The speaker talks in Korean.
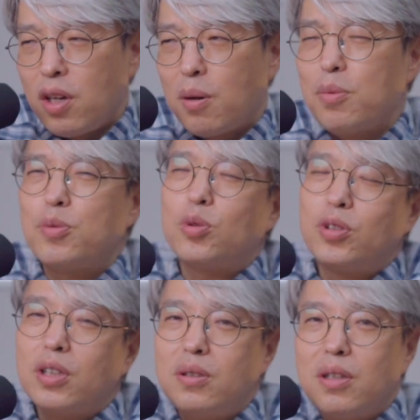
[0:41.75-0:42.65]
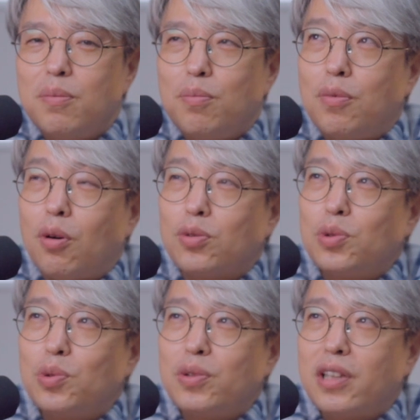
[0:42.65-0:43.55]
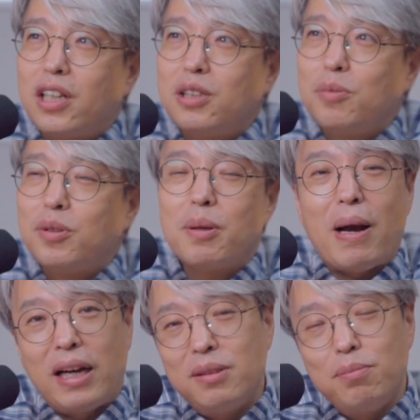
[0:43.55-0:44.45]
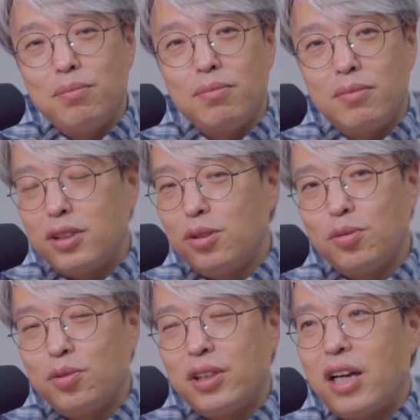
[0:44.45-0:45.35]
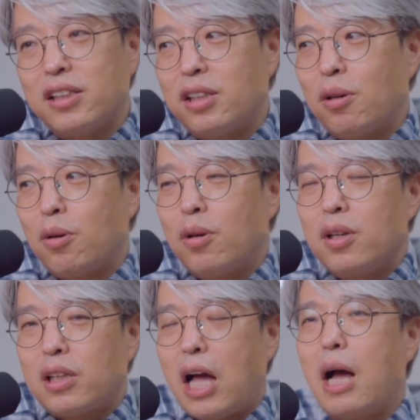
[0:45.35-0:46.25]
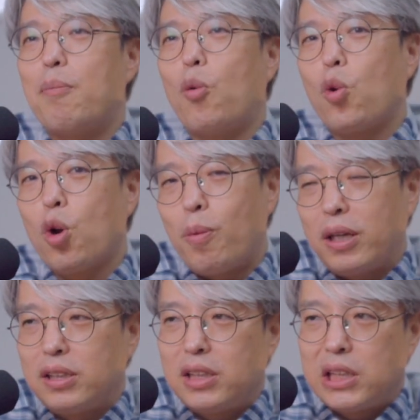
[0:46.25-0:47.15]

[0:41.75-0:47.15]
그러니까 솔직히 이제 명수로 따지면 꽤 많은 친구들이 아니에요. 다 모여봤